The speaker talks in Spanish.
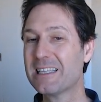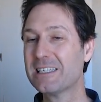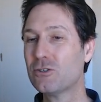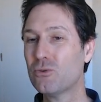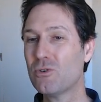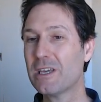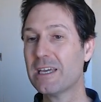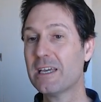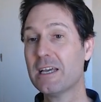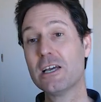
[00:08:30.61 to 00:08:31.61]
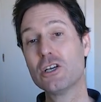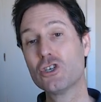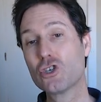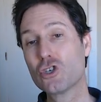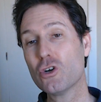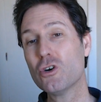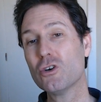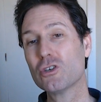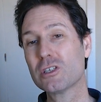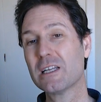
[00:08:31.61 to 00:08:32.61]
destruye,
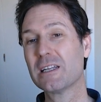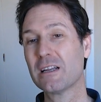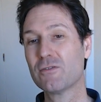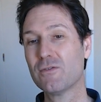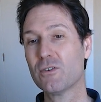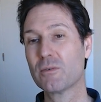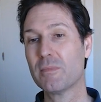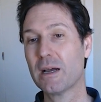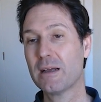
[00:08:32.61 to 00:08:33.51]
solo se transforma.